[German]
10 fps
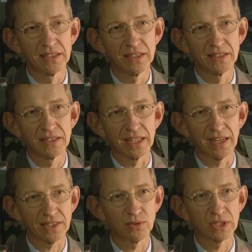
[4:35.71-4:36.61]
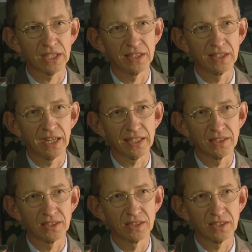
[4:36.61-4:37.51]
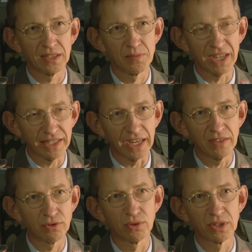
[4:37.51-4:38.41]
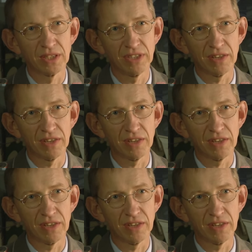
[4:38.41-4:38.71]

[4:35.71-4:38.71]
dieses Entlassungskandidatensystem seit Einführung der